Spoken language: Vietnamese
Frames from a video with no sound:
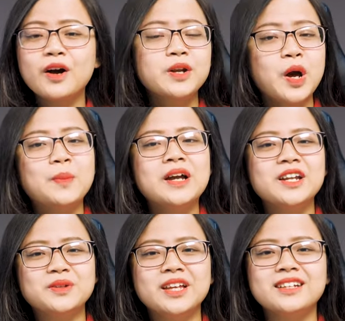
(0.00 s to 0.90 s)
Còn nếu bạn
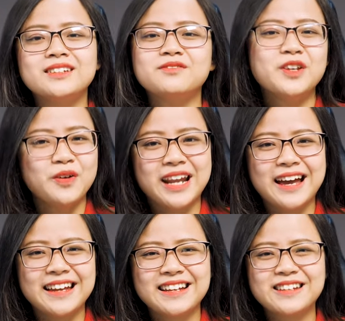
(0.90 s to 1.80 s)
yêu thích video
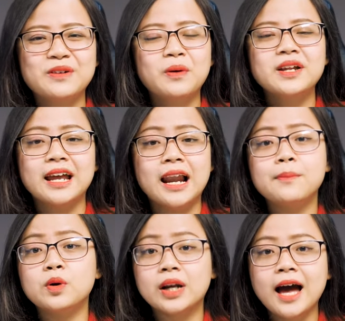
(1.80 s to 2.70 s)
này, đừng quên để lại
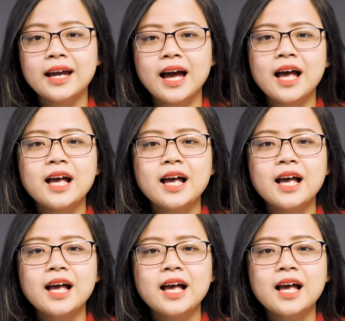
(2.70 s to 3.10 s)
một like,